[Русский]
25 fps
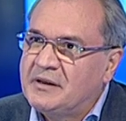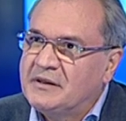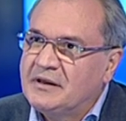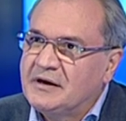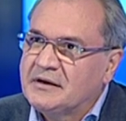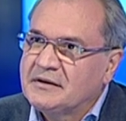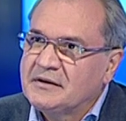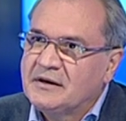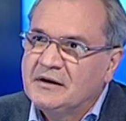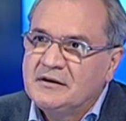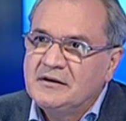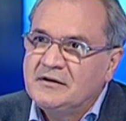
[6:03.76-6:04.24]

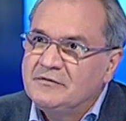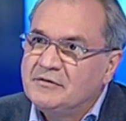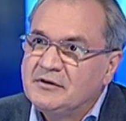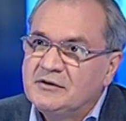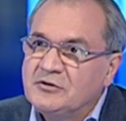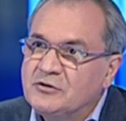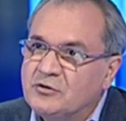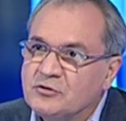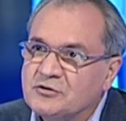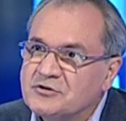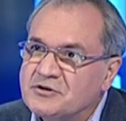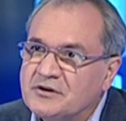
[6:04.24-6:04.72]
палат. Они
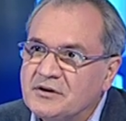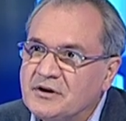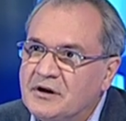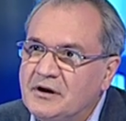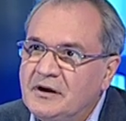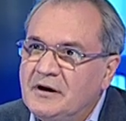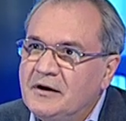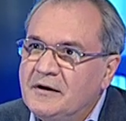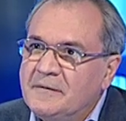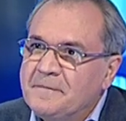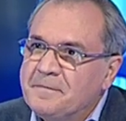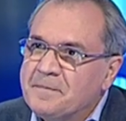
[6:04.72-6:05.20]
ведь тоже,
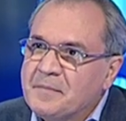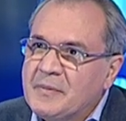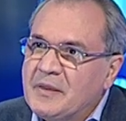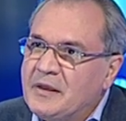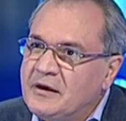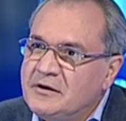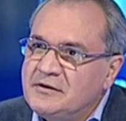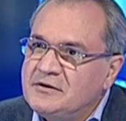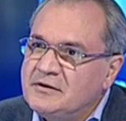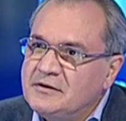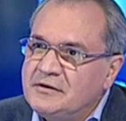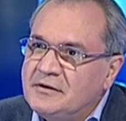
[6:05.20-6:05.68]

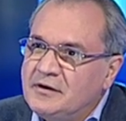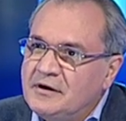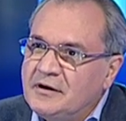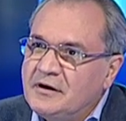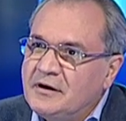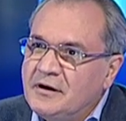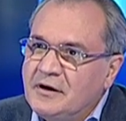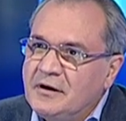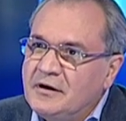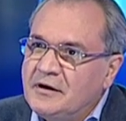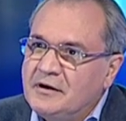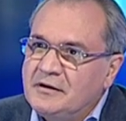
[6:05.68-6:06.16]
знаете,
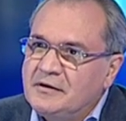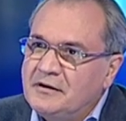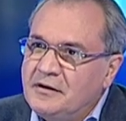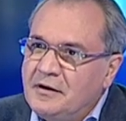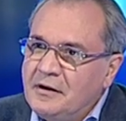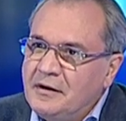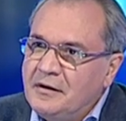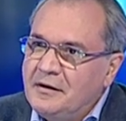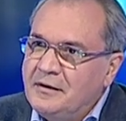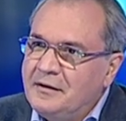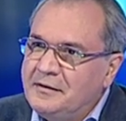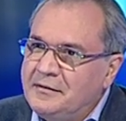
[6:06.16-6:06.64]
не,
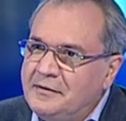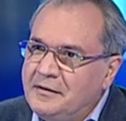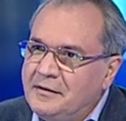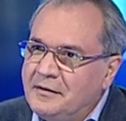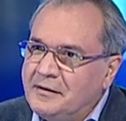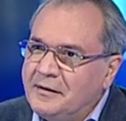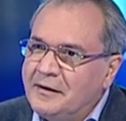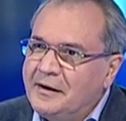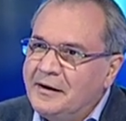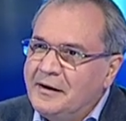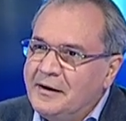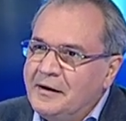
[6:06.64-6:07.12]
не,
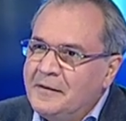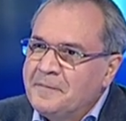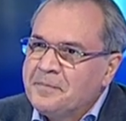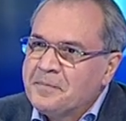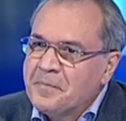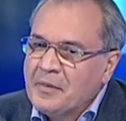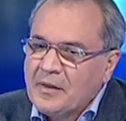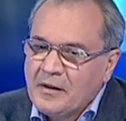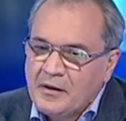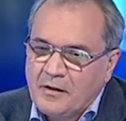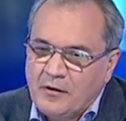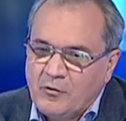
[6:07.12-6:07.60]

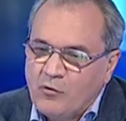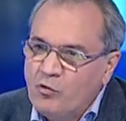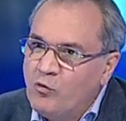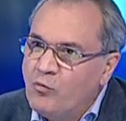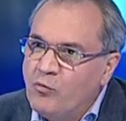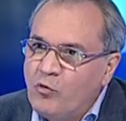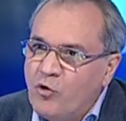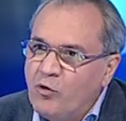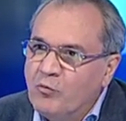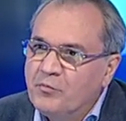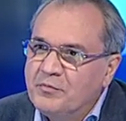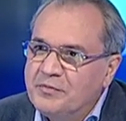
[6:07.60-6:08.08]
не
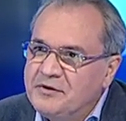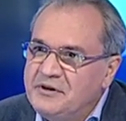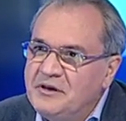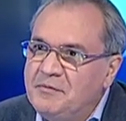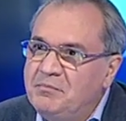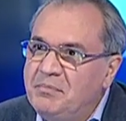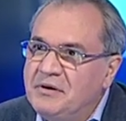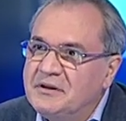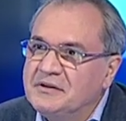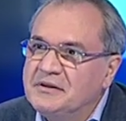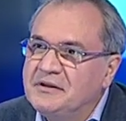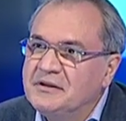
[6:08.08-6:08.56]
умом
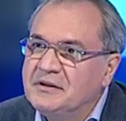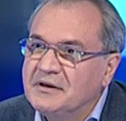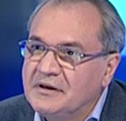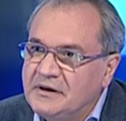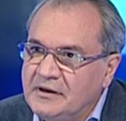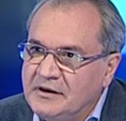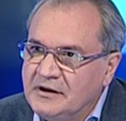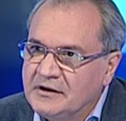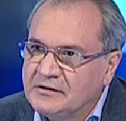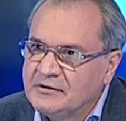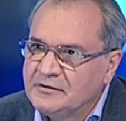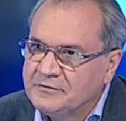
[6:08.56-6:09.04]
не
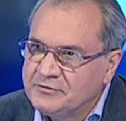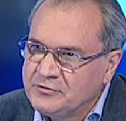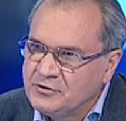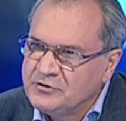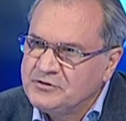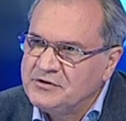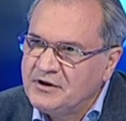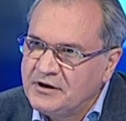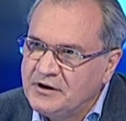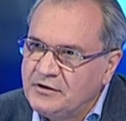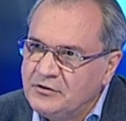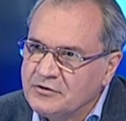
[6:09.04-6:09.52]
бедны. Это угу.
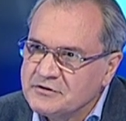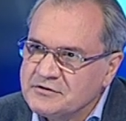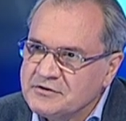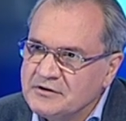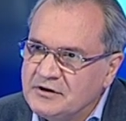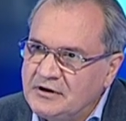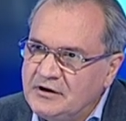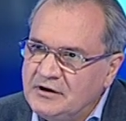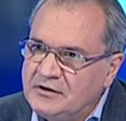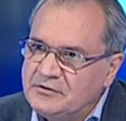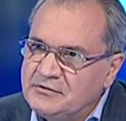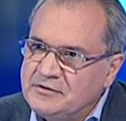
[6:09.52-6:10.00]
все
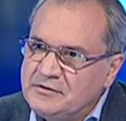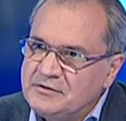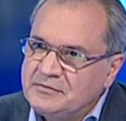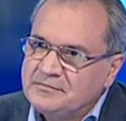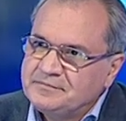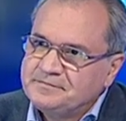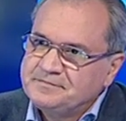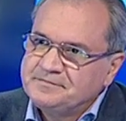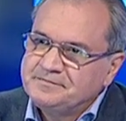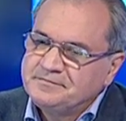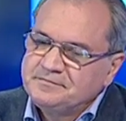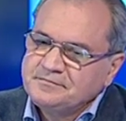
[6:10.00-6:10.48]
серьезные люди.
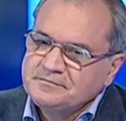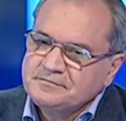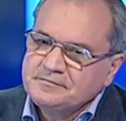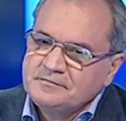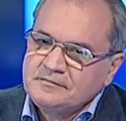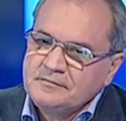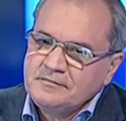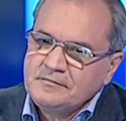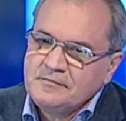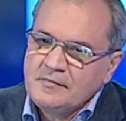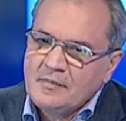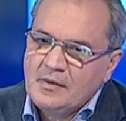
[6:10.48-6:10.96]

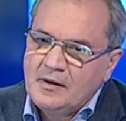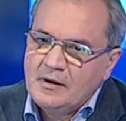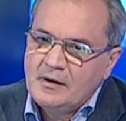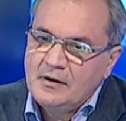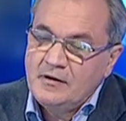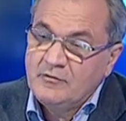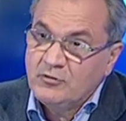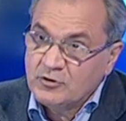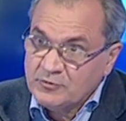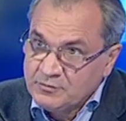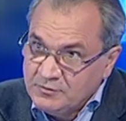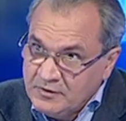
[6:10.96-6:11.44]

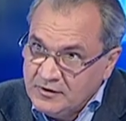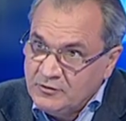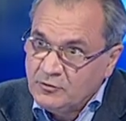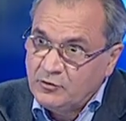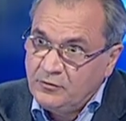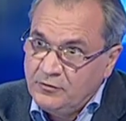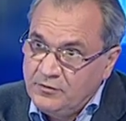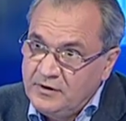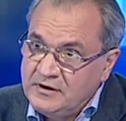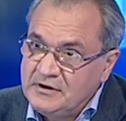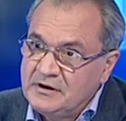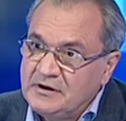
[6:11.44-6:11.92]
И вот мы
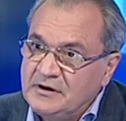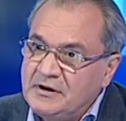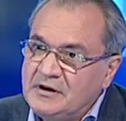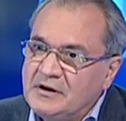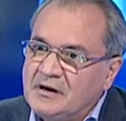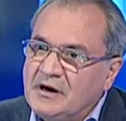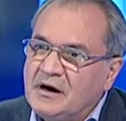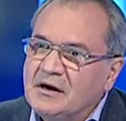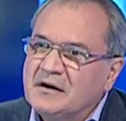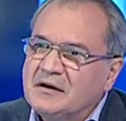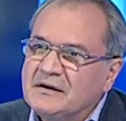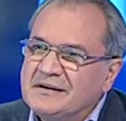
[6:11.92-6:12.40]

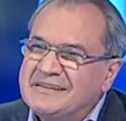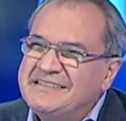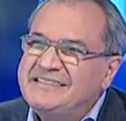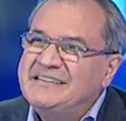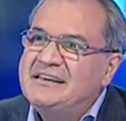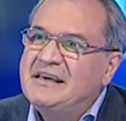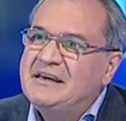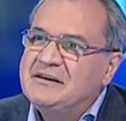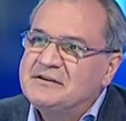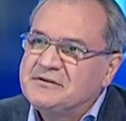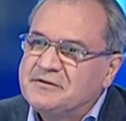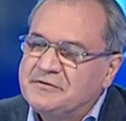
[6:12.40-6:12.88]
увидели, как
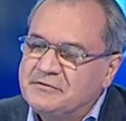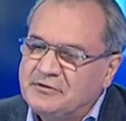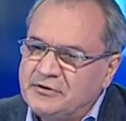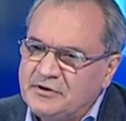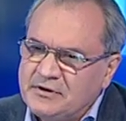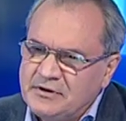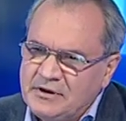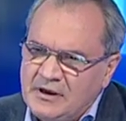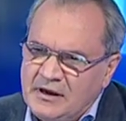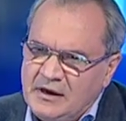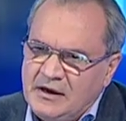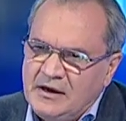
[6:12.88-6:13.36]

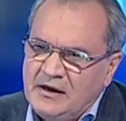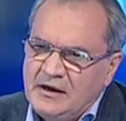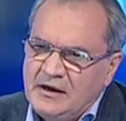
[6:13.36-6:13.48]
действует